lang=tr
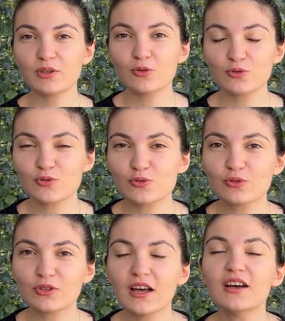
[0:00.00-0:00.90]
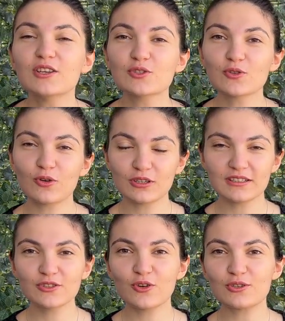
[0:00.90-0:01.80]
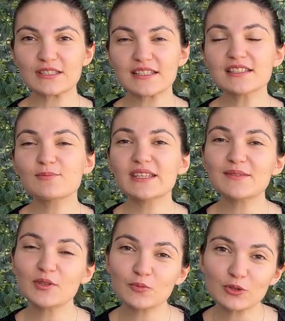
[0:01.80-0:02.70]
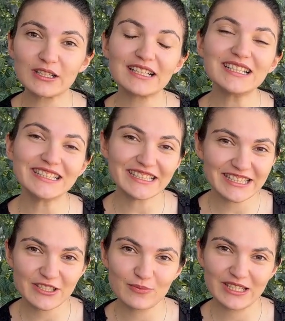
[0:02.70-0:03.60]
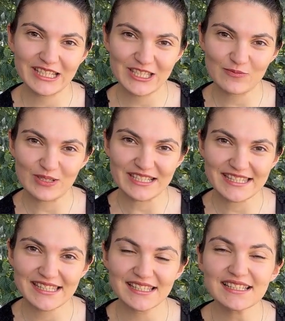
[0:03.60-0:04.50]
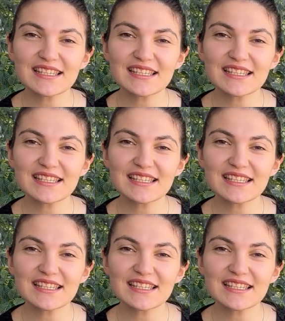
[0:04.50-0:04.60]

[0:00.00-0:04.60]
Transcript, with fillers: konusunda zorlanıyorsanız benimle mutlaka iletişime geçmelisiniz.